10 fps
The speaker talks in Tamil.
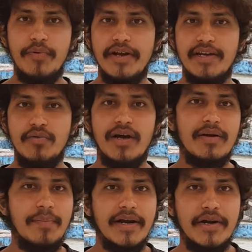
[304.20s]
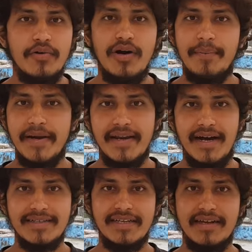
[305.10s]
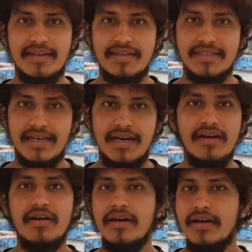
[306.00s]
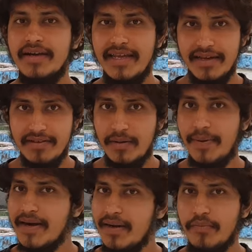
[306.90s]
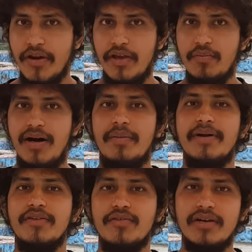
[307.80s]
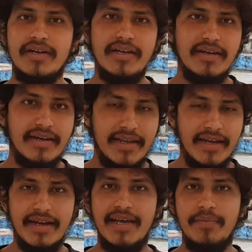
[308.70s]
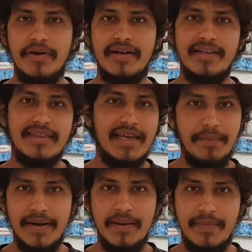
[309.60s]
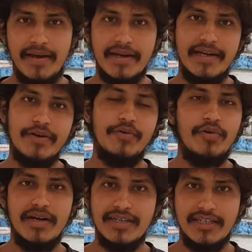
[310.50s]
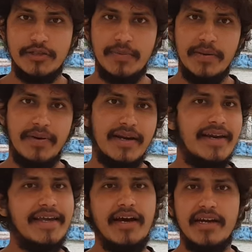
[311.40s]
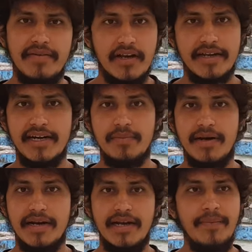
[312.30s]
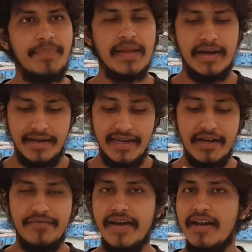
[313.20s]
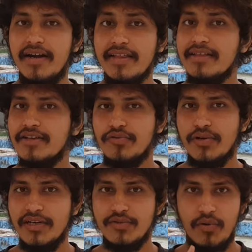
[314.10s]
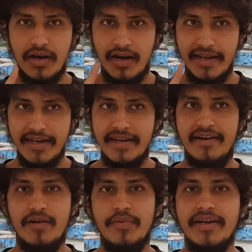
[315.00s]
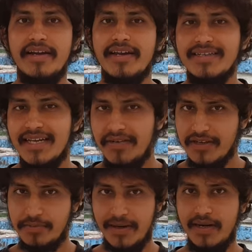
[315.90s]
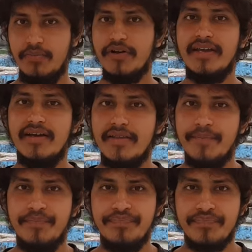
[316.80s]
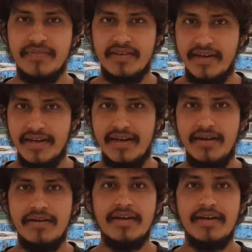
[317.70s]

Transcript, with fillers: போயிட்டு ஒர்க் பண்ணணும் அப்படின்னு ஆசை இருந்துச்சுன்னா நீங்கள் வந்து பண்ண முடியுமா அப்படின்னு சொல்லிட்டு நீங்களே போயிட்டு திங்க் பண்ணி பாருங்கள் கூகுளில் சர்ச் பண்ணி பாருங்கள் இல்லை யார்கிட்ட வேணாலும் கேட்டு பாருங்கள் நீட் ஃபெயிலான இந்த ஸ்டூடெண்ட்ஸ் உங்களால் இந்தியாவில் போயிட்டு நீங்கள் சர்வீஸ் பண்ண முடியாது சரிங்களா